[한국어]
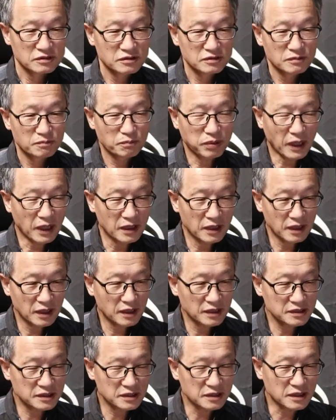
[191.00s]

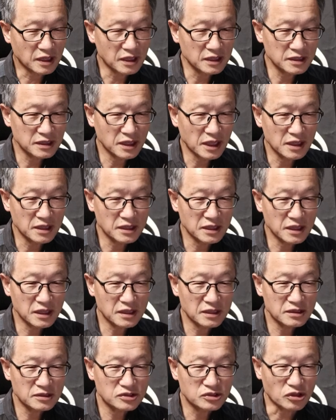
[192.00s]
팔레스타인
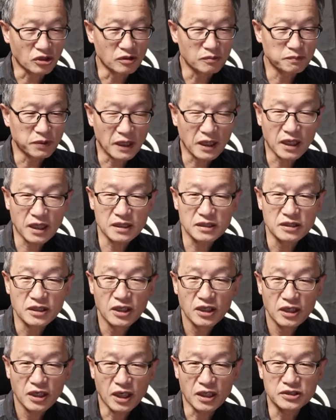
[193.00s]
내에 정파
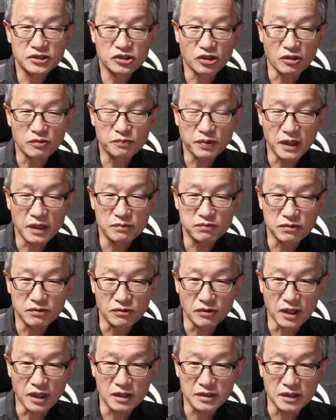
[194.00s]
한 정파에
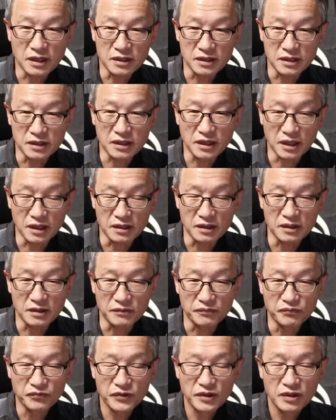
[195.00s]
불과하다니까
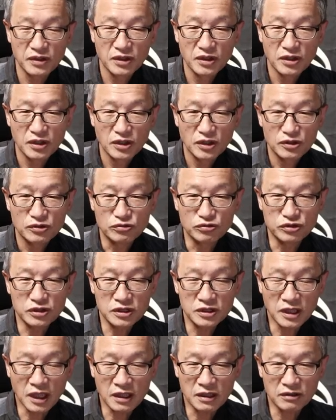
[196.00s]

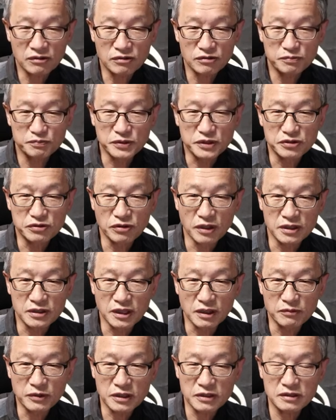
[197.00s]
우리나라로
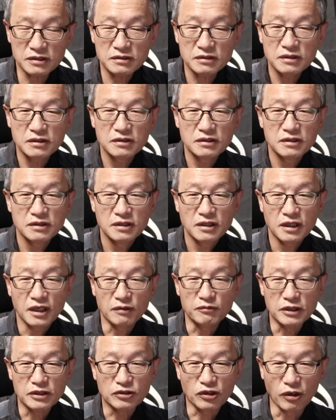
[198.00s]
비유한다면은
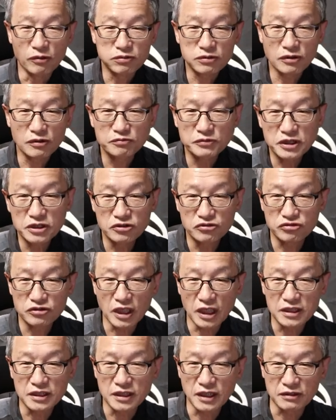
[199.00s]
아마
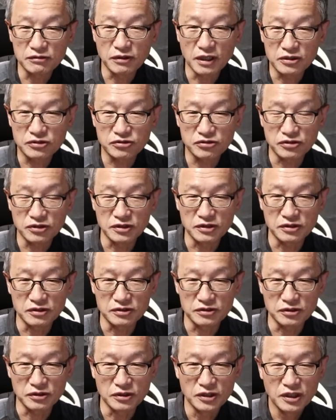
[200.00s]
더불어민주당이라고 할 수도 있는
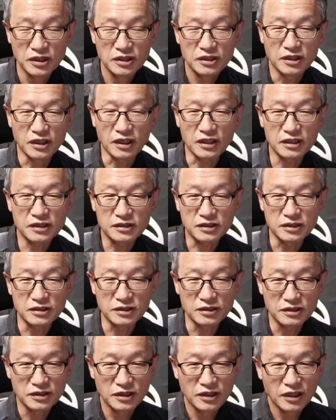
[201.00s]
거죠. 내가
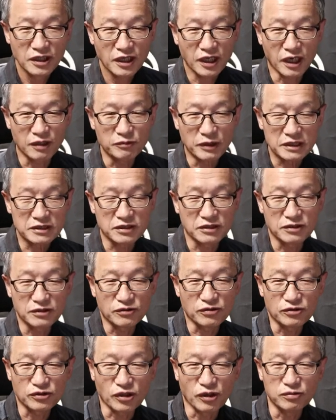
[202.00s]
그 하마스를
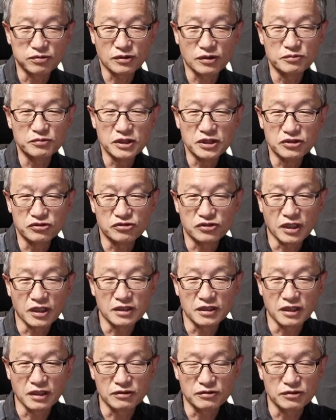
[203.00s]
또
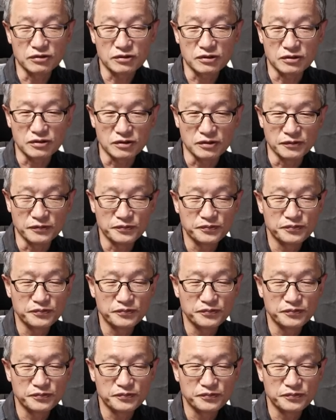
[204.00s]
더불어민주당이라고 그